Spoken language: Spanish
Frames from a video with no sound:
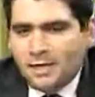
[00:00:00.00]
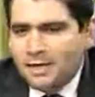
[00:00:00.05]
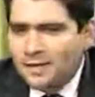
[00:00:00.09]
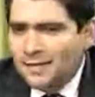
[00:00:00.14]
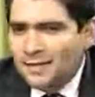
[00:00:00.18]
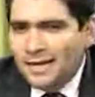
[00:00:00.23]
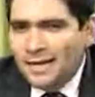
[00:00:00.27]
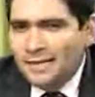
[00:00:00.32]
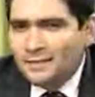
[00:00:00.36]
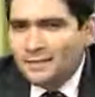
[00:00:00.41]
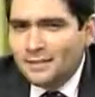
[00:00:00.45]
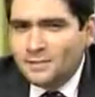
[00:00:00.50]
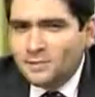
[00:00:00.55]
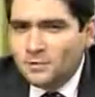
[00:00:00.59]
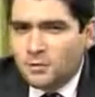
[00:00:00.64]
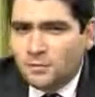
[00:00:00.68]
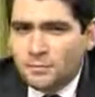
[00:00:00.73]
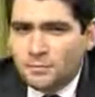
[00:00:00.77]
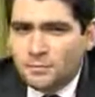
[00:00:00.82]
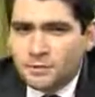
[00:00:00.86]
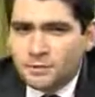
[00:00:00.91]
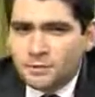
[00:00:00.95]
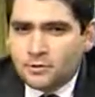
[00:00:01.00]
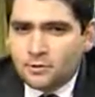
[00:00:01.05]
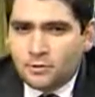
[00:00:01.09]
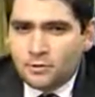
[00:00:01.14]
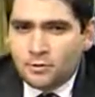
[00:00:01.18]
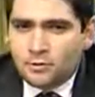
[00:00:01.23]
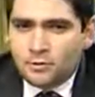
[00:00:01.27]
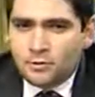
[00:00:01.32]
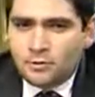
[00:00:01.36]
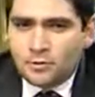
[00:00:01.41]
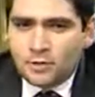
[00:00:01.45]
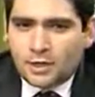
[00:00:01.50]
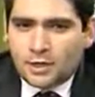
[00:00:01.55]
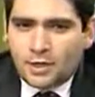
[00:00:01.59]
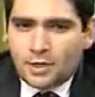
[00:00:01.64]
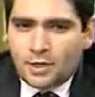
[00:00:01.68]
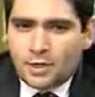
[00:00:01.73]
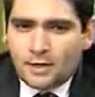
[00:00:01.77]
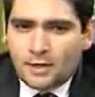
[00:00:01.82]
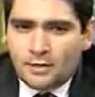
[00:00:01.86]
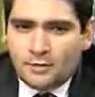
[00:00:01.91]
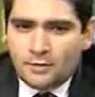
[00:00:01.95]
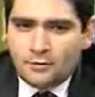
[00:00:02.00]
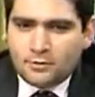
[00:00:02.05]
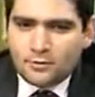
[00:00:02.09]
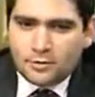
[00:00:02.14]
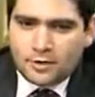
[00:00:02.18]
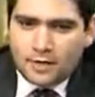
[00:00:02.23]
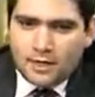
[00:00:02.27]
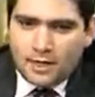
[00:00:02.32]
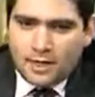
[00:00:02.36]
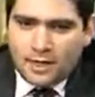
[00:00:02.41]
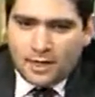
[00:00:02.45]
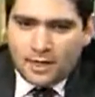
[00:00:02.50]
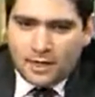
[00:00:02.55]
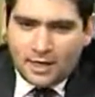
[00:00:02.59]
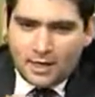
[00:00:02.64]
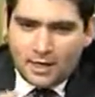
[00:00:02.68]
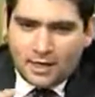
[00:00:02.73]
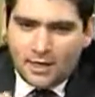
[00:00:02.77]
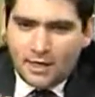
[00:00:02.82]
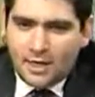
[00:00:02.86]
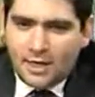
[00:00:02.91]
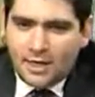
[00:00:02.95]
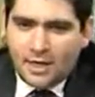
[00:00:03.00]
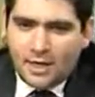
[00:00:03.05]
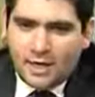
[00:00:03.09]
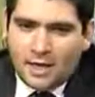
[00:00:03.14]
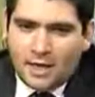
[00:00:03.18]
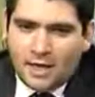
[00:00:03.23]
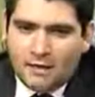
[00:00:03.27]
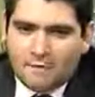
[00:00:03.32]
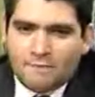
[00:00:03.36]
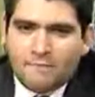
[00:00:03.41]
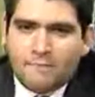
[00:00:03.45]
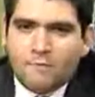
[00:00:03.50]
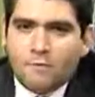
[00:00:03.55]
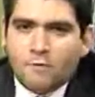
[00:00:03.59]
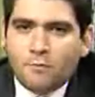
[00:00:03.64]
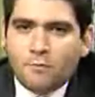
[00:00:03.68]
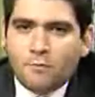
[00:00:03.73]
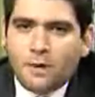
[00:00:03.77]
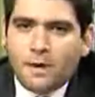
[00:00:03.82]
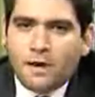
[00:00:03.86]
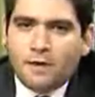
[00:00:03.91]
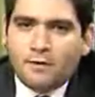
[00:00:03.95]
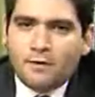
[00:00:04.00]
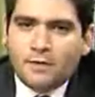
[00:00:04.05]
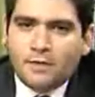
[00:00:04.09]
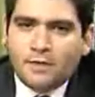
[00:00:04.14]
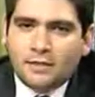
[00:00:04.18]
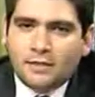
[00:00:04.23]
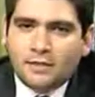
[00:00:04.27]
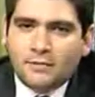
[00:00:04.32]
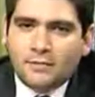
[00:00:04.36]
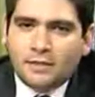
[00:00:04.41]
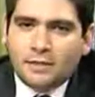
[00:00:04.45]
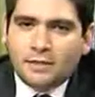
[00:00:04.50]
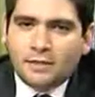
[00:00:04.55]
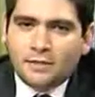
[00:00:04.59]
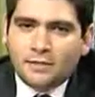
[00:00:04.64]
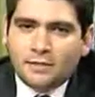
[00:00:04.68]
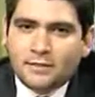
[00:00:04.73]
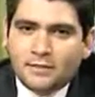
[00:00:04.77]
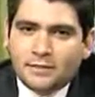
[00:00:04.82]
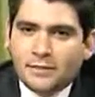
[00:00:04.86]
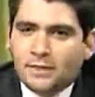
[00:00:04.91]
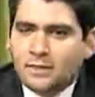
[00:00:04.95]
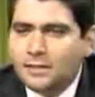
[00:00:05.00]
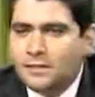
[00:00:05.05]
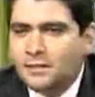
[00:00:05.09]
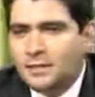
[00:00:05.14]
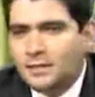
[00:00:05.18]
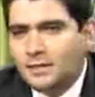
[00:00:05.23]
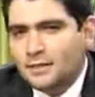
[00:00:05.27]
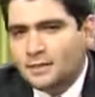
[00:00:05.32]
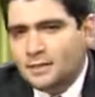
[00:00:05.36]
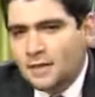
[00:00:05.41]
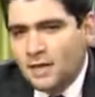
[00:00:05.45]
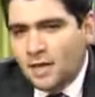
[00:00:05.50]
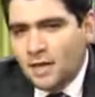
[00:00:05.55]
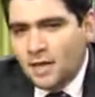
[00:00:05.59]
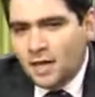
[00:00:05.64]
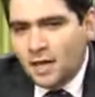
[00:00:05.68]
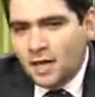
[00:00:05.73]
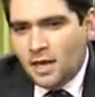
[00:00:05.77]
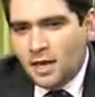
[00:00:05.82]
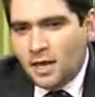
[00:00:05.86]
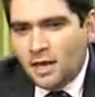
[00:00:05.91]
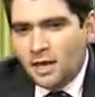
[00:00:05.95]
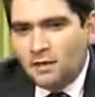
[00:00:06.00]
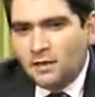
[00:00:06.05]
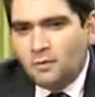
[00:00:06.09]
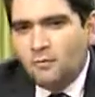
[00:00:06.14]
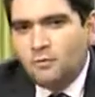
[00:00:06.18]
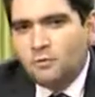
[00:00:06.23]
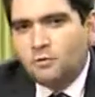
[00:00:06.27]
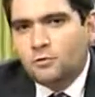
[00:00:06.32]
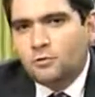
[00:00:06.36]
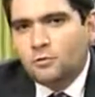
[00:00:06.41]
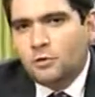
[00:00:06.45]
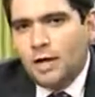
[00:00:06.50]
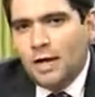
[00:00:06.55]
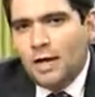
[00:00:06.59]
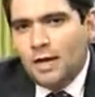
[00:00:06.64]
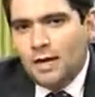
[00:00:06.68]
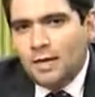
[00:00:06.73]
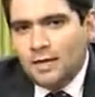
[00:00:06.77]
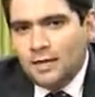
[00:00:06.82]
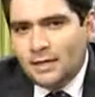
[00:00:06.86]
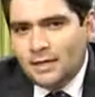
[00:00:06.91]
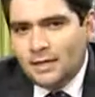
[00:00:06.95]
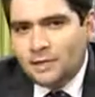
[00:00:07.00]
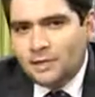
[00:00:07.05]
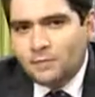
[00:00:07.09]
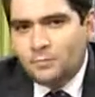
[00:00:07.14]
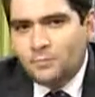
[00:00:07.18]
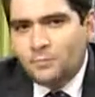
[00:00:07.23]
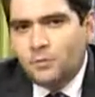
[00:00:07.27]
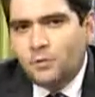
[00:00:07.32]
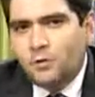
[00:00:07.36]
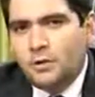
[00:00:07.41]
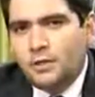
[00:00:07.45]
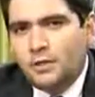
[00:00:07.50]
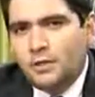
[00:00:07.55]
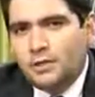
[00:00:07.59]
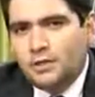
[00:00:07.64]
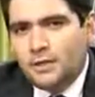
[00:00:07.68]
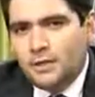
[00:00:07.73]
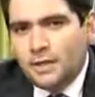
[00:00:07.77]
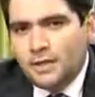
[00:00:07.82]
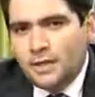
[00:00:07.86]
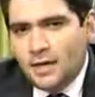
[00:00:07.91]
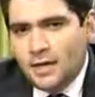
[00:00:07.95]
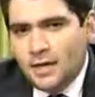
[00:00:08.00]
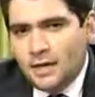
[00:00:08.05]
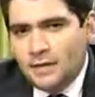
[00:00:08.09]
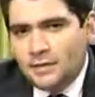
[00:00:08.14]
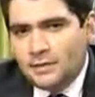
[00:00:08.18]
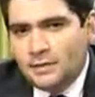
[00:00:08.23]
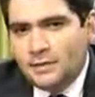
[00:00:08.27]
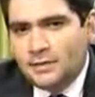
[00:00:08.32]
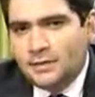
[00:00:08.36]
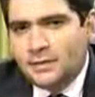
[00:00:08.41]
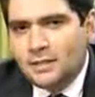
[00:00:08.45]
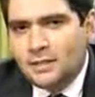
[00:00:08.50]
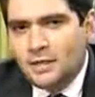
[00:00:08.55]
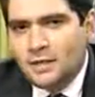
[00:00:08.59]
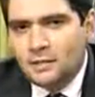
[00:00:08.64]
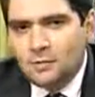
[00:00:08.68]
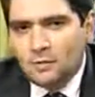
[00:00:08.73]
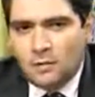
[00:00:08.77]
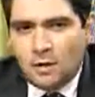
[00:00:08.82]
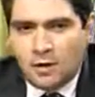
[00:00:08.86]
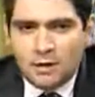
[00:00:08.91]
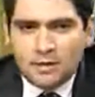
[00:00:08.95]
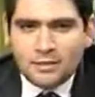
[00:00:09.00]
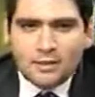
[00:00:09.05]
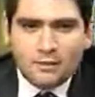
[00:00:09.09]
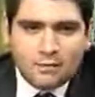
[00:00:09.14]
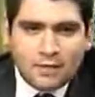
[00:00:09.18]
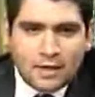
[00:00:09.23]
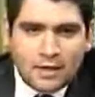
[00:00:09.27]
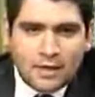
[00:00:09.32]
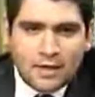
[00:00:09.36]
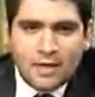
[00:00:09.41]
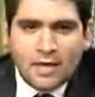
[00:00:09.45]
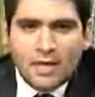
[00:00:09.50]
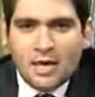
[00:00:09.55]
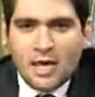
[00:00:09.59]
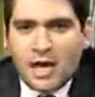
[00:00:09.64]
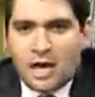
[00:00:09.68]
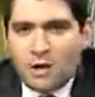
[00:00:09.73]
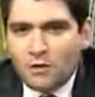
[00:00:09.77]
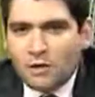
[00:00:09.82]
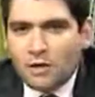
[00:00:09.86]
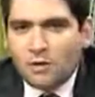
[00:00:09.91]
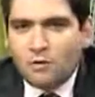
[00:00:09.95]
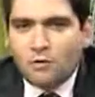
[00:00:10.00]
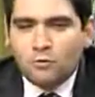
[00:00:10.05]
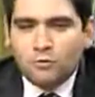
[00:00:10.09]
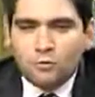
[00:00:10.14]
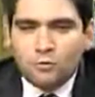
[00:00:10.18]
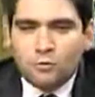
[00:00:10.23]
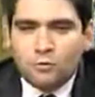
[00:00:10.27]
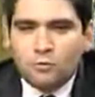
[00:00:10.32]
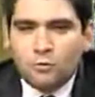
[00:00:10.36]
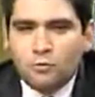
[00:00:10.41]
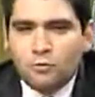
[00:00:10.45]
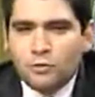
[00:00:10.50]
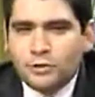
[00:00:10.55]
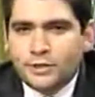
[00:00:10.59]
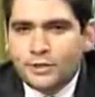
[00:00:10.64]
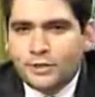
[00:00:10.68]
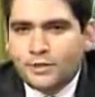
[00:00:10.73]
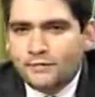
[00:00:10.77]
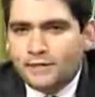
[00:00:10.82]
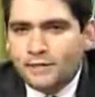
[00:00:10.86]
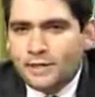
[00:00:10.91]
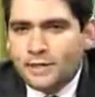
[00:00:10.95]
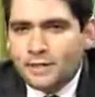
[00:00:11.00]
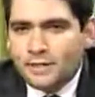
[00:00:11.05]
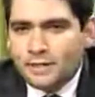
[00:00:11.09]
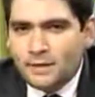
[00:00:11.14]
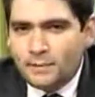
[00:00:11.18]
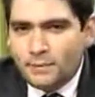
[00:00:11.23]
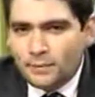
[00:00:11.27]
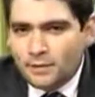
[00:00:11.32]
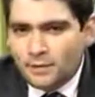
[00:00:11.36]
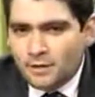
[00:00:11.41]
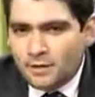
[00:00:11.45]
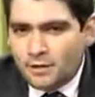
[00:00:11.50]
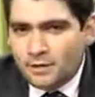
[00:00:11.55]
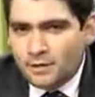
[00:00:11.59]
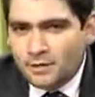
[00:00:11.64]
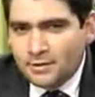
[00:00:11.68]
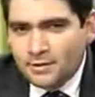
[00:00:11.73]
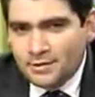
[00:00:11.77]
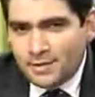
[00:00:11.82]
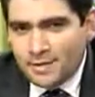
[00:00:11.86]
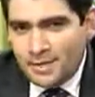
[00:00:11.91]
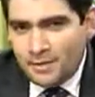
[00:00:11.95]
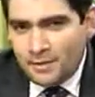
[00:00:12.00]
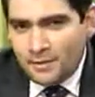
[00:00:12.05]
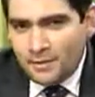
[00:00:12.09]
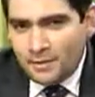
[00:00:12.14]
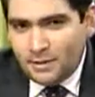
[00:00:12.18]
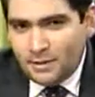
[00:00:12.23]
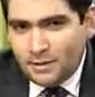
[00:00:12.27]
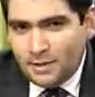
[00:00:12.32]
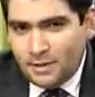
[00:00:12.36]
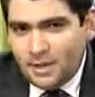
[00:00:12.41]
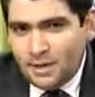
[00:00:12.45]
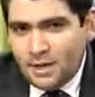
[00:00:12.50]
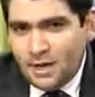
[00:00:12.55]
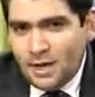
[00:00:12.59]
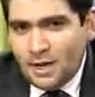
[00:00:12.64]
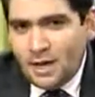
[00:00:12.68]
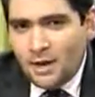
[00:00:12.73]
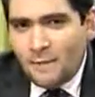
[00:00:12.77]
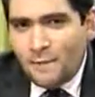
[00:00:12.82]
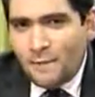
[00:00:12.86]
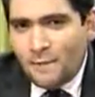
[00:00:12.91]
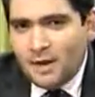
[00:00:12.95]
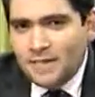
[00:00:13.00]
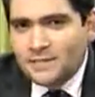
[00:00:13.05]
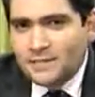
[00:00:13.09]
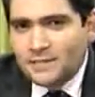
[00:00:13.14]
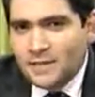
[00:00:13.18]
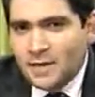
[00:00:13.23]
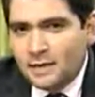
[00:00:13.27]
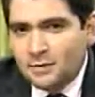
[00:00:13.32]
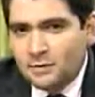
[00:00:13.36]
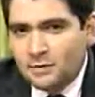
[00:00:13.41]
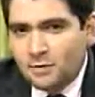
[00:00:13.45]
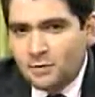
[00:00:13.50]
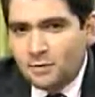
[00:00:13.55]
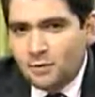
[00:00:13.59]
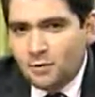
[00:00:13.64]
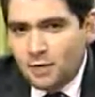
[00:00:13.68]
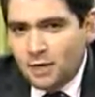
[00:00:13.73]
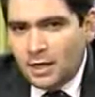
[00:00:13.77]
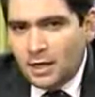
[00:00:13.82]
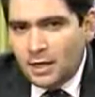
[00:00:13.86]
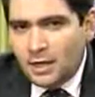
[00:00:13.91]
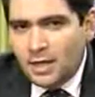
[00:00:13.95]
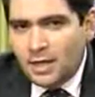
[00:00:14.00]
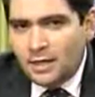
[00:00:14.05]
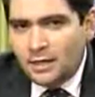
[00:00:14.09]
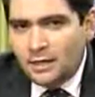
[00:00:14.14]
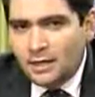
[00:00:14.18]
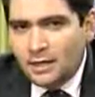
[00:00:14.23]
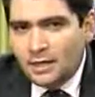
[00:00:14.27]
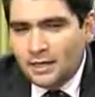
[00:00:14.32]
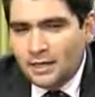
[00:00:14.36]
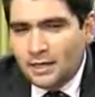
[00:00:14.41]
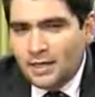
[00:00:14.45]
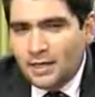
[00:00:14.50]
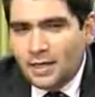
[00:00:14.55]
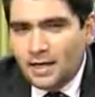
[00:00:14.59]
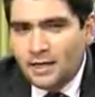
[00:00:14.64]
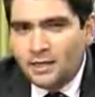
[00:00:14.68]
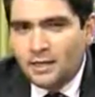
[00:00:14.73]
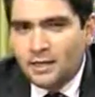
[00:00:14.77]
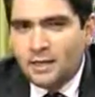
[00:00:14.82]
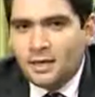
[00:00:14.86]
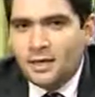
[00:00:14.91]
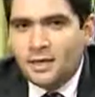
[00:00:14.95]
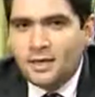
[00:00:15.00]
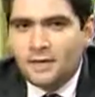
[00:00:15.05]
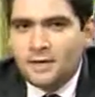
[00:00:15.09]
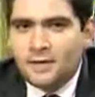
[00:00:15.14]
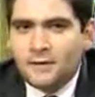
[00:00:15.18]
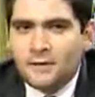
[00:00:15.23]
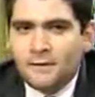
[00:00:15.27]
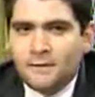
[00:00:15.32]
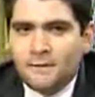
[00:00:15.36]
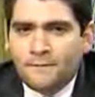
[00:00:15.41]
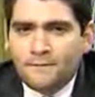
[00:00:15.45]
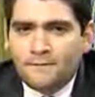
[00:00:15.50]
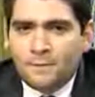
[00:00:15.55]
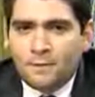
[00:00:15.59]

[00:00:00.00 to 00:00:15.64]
Eran grandes hombres todos los que, los que eh, formaban las diferentes élites eh, culturales, políticas, intelectuales, aunque, aunque con, muchas diferencias, pero estaban seriamente pensando la, idea de,